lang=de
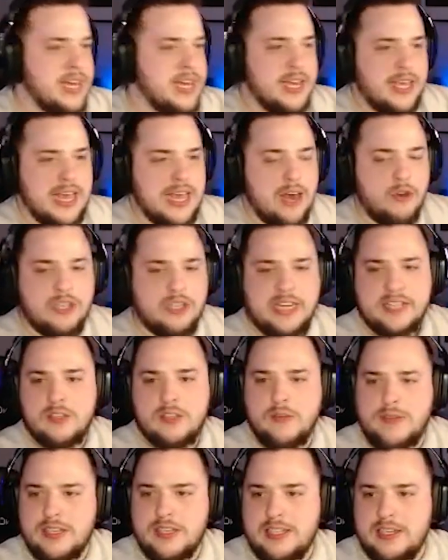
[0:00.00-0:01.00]
Ja, Leute, also
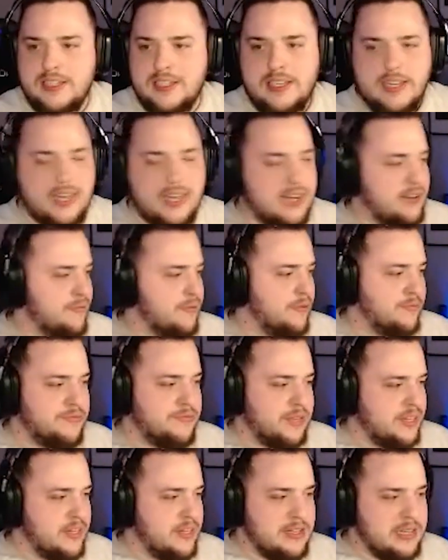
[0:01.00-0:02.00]
wir sind jetzt hier gerade
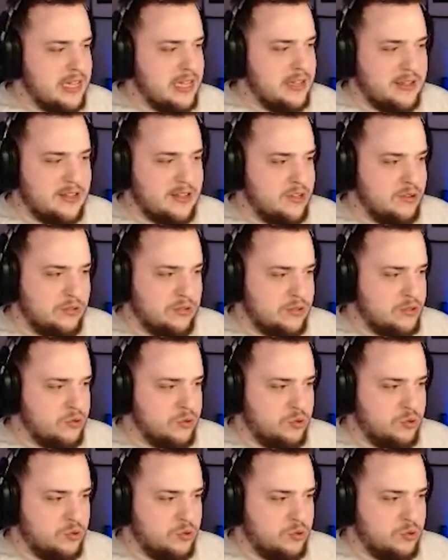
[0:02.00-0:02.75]
fucking äh, irgend so ein